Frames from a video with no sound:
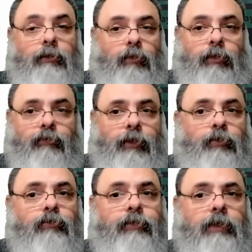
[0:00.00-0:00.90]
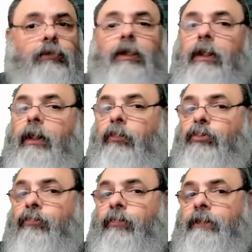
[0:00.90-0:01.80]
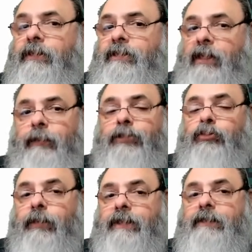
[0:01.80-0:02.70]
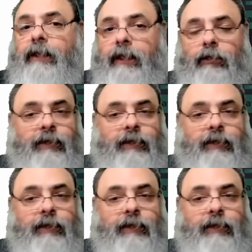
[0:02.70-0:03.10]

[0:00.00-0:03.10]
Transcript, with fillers: Quando eu falo governo, eu não estou falando necessariamente do brasileiro,